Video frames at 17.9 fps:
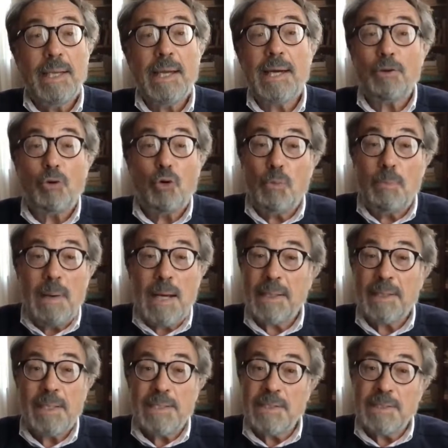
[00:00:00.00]
E a
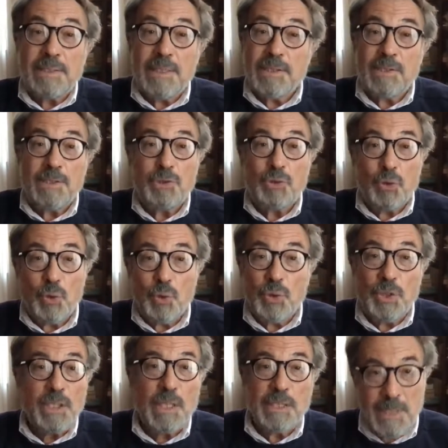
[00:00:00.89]
Roma, negli stessi
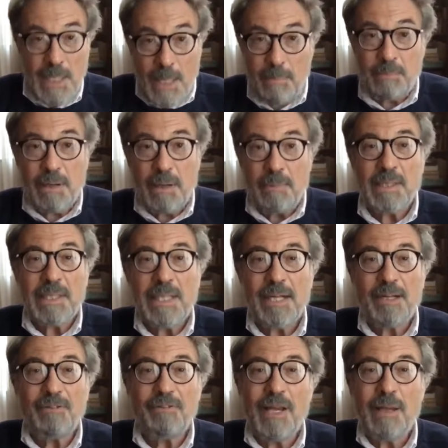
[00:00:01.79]
giorni sempre a
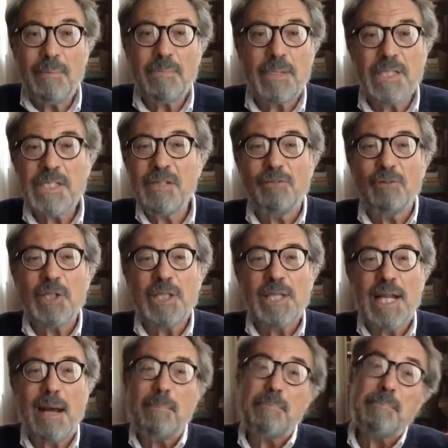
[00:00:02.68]
metà novembre, si
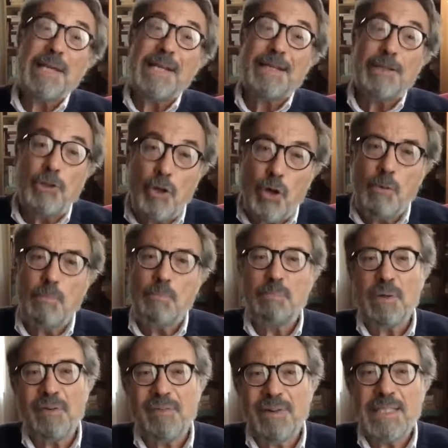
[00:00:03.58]
voterà per
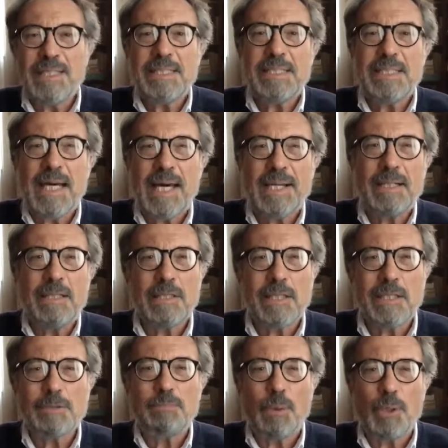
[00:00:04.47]
non privatizzare il
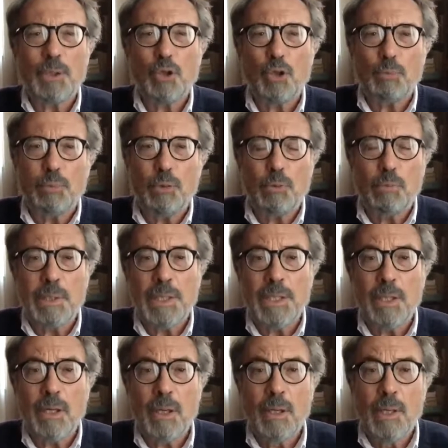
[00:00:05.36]
trasporto
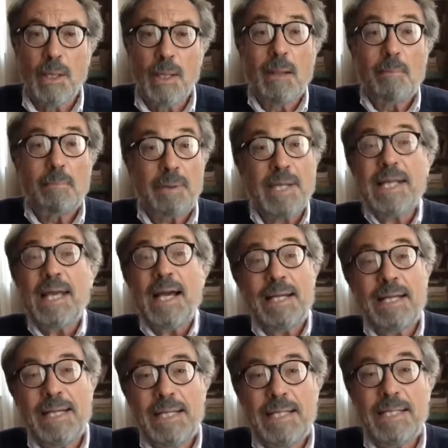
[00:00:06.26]
pubblico, perché
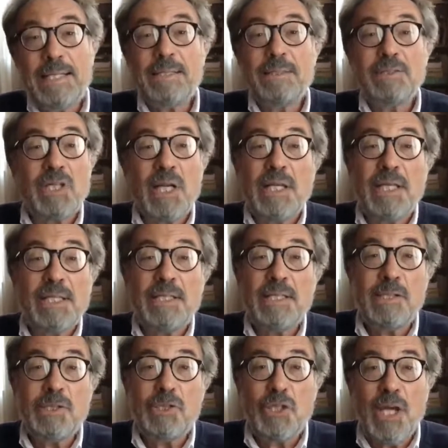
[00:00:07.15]
anche lì c'è chi
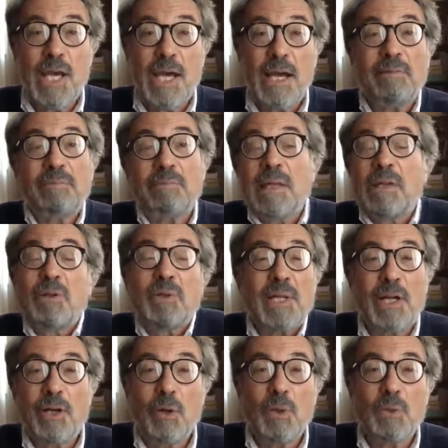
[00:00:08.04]
dice, appena
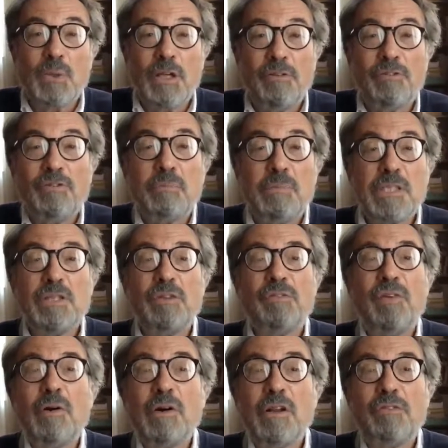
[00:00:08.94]
ah, raccolto le firme, si
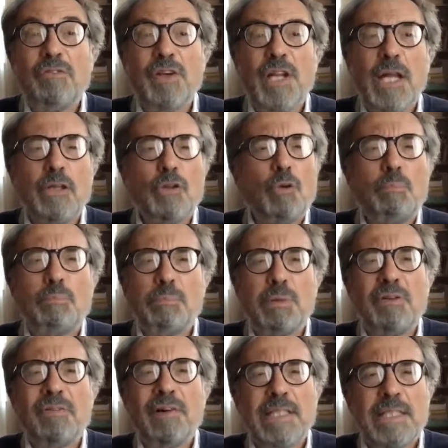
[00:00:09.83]
fa un referendum,
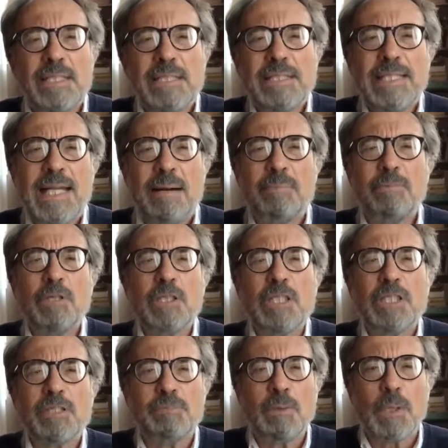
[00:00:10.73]
privatizziamo il
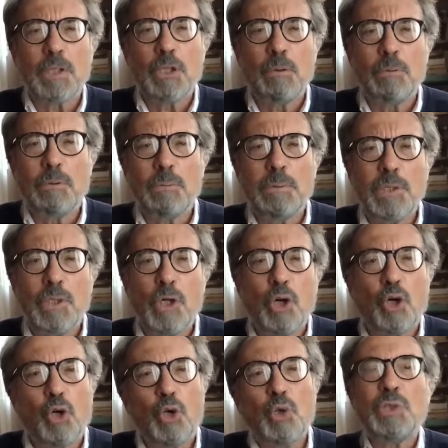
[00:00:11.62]
trasporto
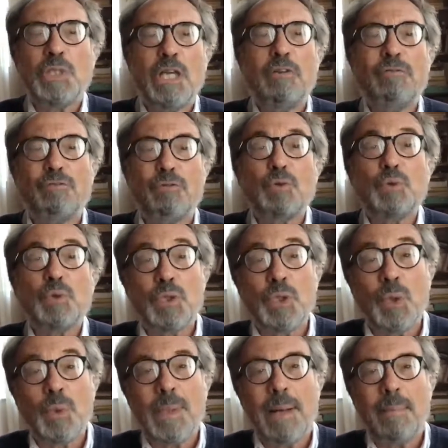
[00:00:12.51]
pubblico, così
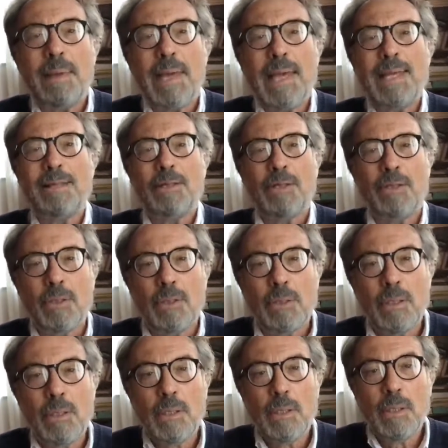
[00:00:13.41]
funziona
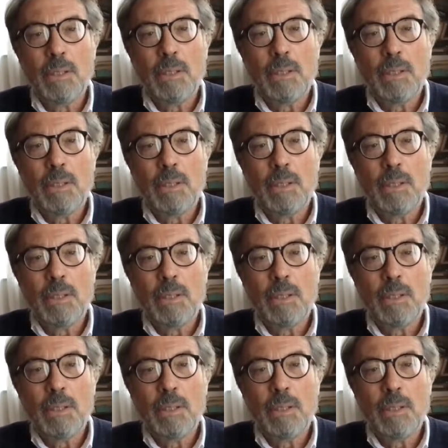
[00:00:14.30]
meglio.